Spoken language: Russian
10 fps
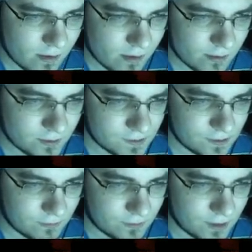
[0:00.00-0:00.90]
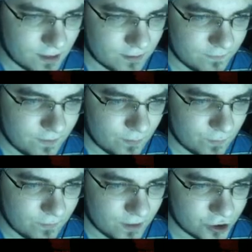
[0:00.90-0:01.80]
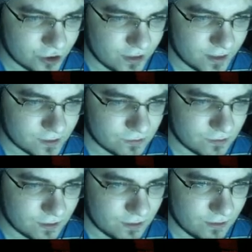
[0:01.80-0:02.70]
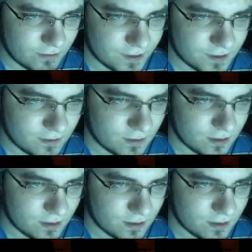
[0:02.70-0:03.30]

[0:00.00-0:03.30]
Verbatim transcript: саундтрек к фильму Flash Dance, вот эта клевая тема.